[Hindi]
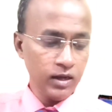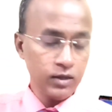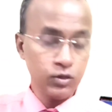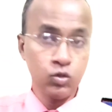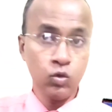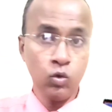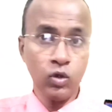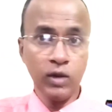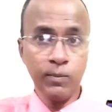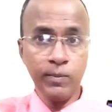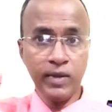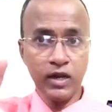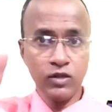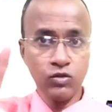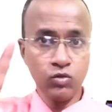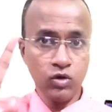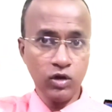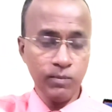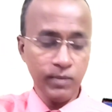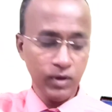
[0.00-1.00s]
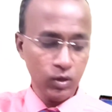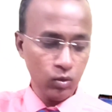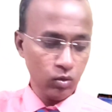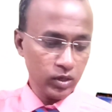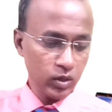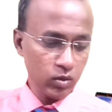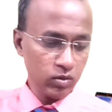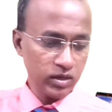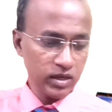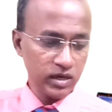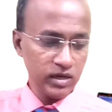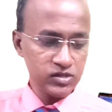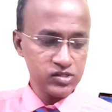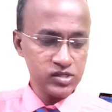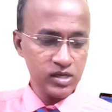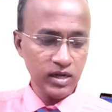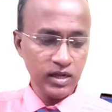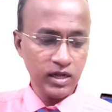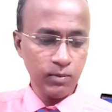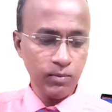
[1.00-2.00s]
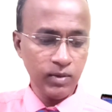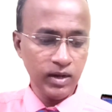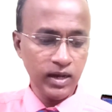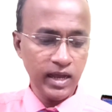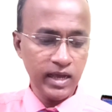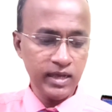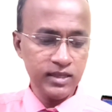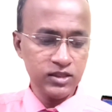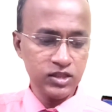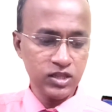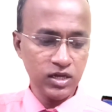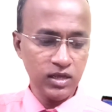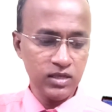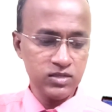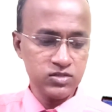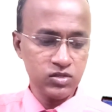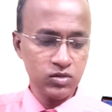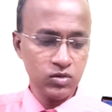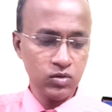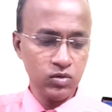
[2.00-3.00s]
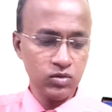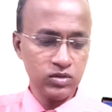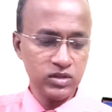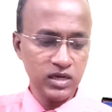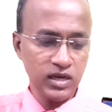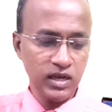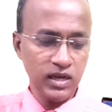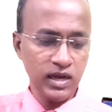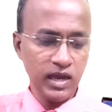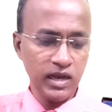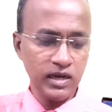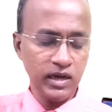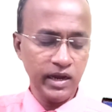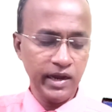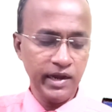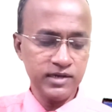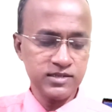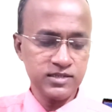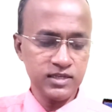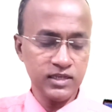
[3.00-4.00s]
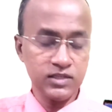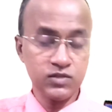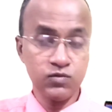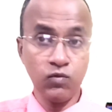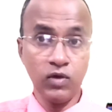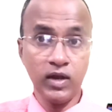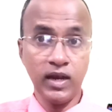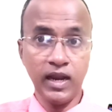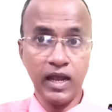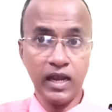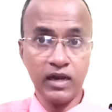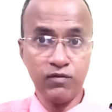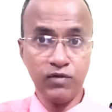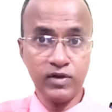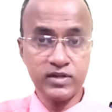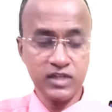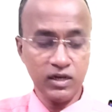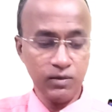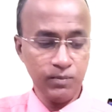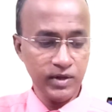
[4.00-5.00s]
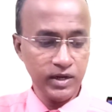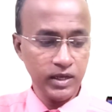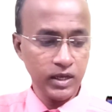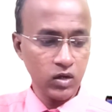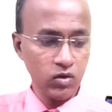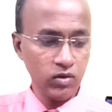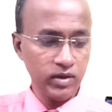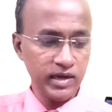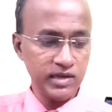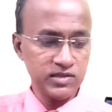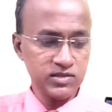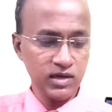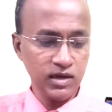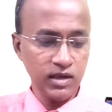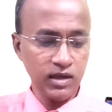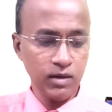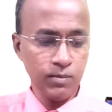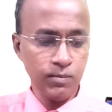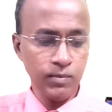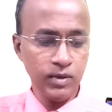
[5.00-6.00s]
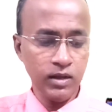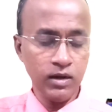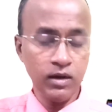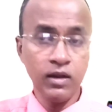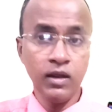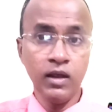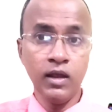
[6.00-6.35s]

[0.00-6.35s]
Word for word: दो नंबर है दो नंबर नोट डाउन कर लीजिए डबल नाइन थ्री जीरो थ्री नाइन एट सिक्स वन नाइन फिर से रिपीट कर रहा हूँ गणेश सर का नंबर